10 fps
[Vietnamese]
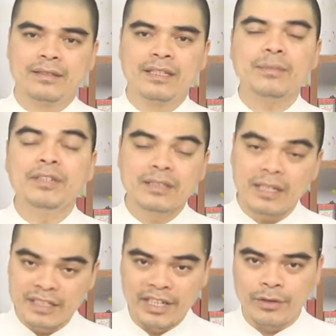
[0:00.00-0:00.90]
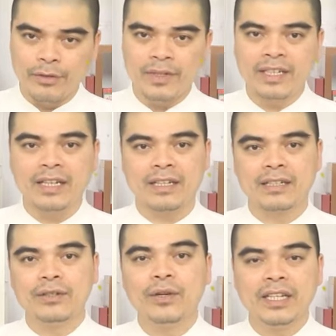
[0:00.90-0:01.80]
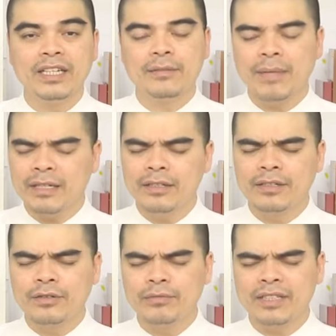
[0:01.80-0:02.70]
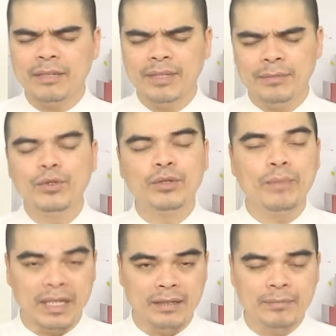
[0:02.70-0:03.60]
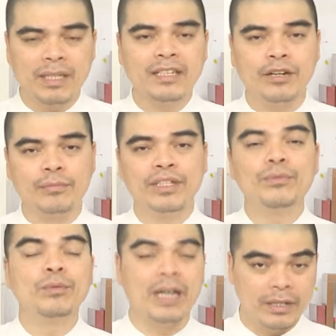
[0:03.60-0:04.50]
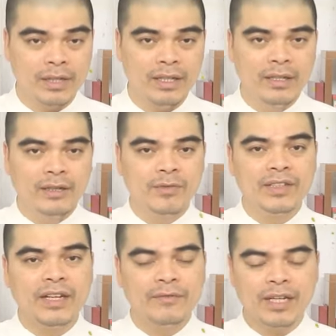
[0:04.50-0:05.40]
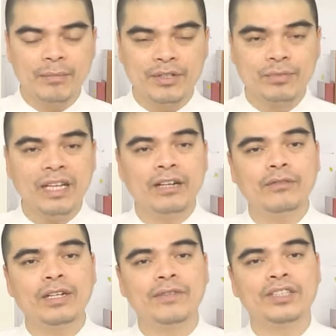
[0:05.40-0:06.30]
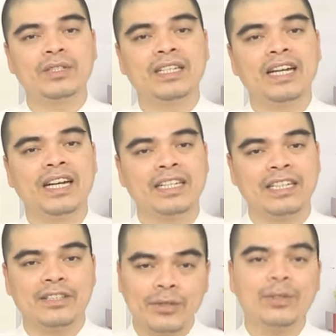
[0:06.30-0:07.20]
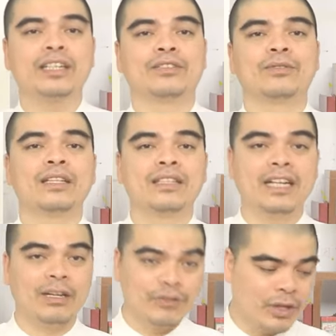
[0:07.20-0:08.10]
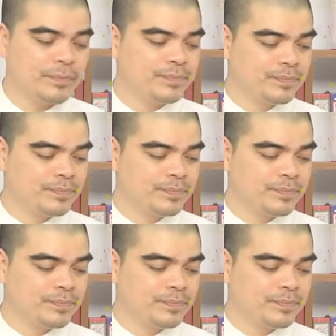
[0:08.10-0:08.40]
thắp hương rất là nhiều, vậy nên là đôi khi bát hương nó cũng sẽ bị bụi bẩn, ban thờ bị bụi bẩn đúng không ạ? Vì vậy mà chúng ta cũng cần phải chọn ra ngày lành tháng tốt để chúng ta tiến hành lau dọn.